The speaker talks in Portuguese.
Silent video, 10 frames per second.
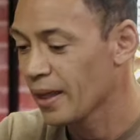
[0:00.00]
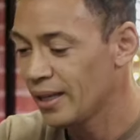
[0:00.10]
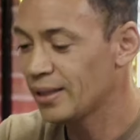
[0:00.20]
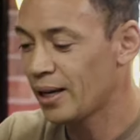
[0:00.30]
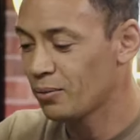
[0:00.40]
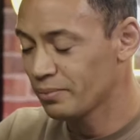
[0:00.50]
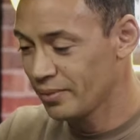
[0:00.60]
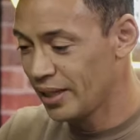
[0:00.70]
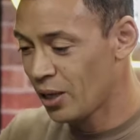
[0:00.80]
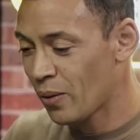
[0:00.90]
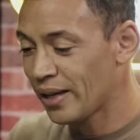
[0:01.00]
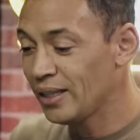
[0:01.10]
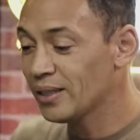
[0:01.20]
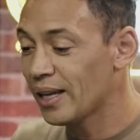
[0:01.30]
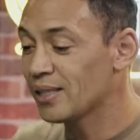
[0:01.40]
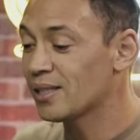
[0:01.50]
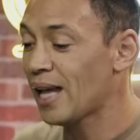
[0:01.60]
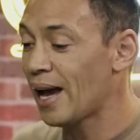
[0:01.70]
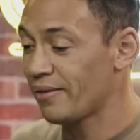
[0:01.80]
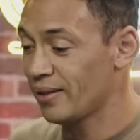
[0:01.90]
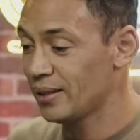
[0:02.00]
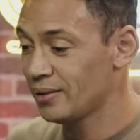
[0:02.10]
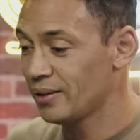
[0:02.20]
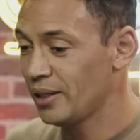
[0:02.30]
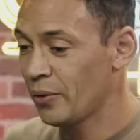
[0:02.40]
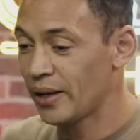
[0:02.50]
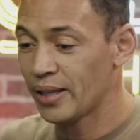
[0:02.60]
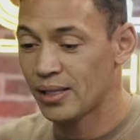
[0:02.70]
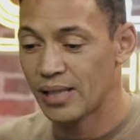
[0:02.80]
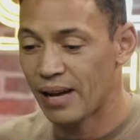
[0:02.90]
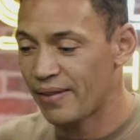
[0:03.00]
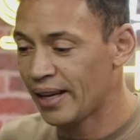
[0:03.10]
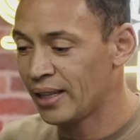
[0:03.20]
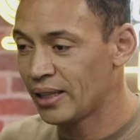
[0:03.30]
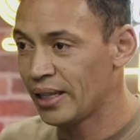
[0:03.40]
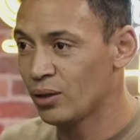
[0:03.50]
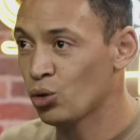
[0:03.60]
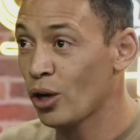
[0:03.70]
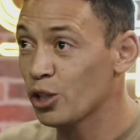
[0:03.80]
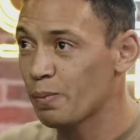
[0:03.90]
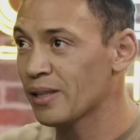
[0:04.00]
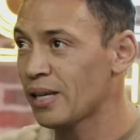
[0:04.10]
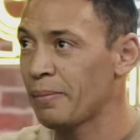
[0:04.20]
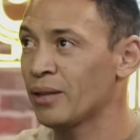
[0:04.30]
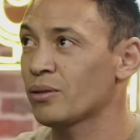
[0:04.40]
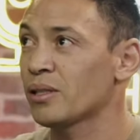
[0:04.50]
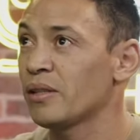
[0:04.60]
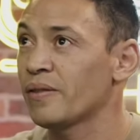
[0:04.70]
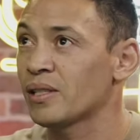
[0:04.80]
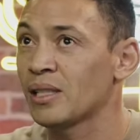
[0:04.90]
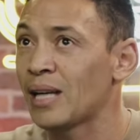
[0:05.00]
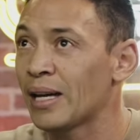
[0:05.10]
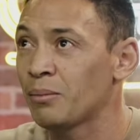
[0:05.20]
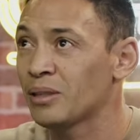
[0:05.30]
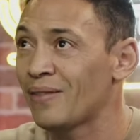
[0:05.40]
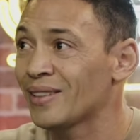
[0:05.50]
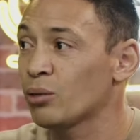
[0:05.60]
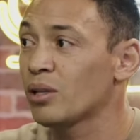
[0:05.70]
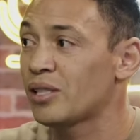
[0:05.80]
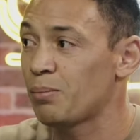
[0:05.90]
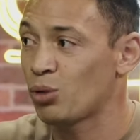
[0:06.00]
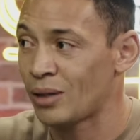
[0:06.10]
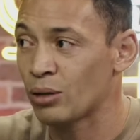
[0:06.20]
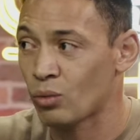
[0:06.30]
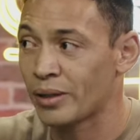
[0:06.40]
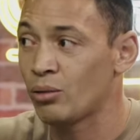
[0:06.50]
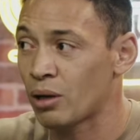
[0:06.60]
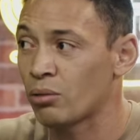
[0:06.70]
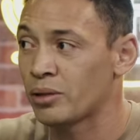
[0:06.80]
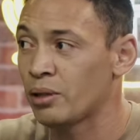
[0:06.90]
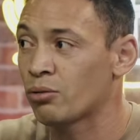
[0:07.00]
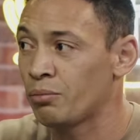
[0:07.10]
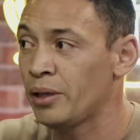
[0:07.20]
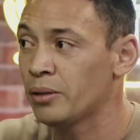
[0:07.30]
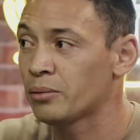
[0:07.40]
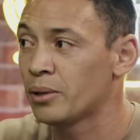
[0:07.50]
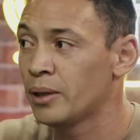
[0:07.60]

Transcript: Então, eu ainda estava eu ainda estava entre dois pensamentos assim, eu falei assim, caramba, estava tão decepcionado com aquilo que aconteceu comigo,